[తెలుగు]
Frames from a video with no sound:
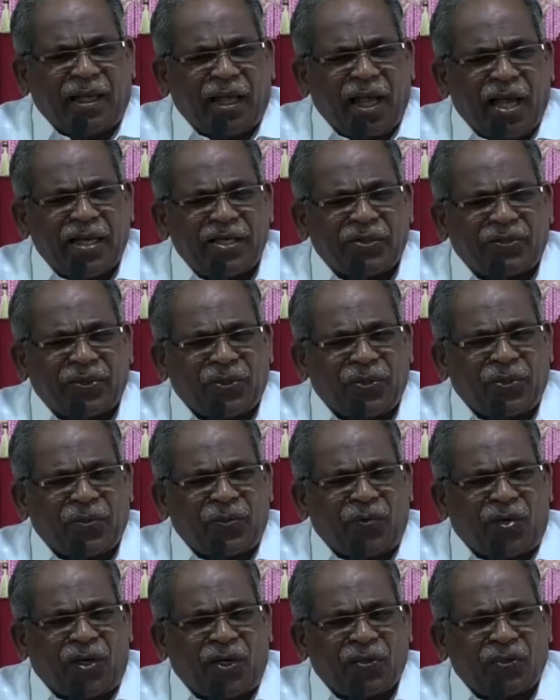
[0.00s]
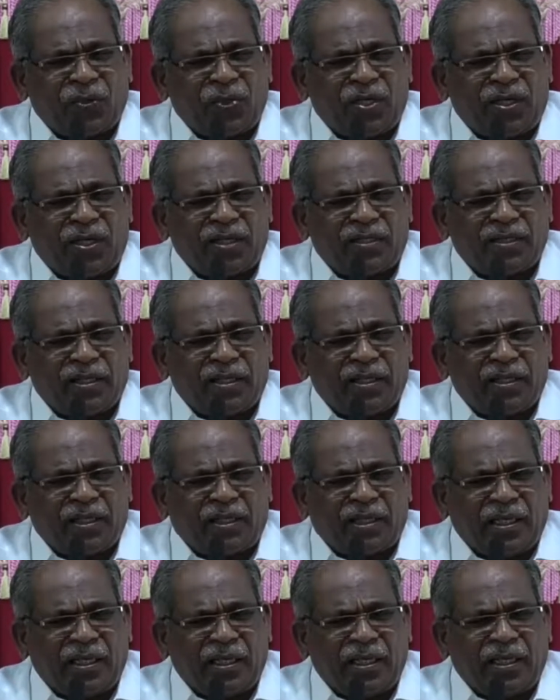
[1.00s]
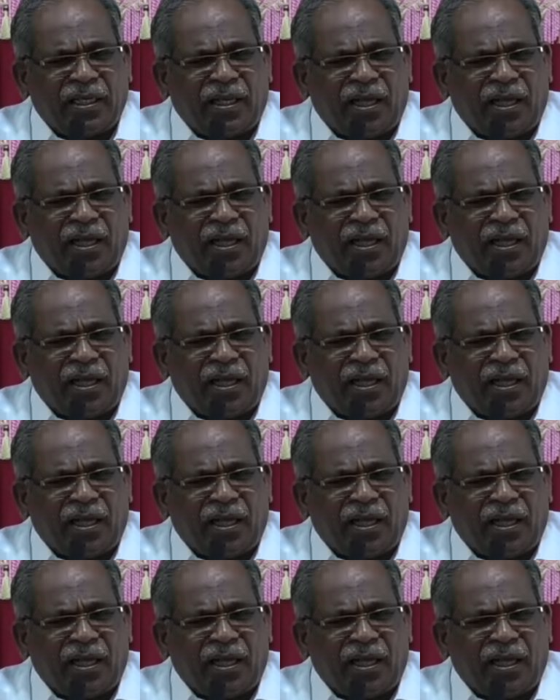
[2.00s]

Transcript: ఆయనతో వాదులాడడానికి